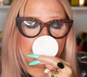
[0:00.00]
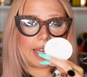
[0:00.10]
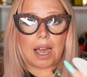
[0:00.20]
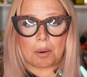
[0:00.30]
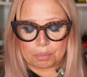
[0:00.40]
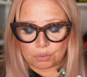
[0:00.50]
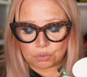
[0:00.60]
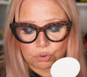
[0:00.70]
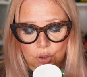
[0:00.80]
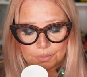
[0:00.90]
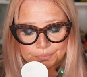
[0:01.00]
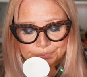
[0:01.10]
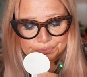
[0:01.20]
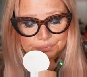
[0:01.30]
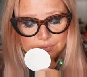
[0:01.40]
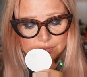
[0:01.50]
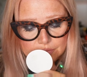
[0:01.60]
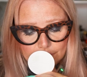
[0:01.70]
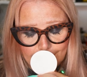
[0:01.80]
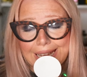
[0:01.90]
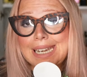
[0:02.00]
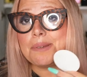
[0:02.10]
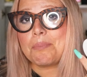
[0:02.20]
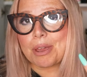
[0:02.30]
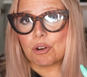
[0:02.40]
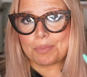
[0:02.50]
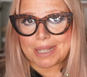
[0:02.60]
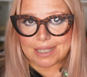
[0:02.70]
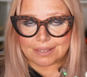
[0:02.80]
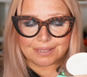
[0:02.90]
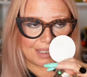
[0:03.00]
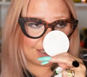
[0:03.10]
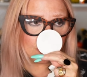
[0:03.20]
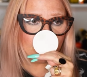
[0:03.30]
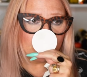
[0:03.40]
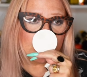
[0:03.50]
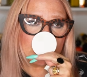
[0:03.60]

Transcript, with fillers: e appunto all'impero bizantino.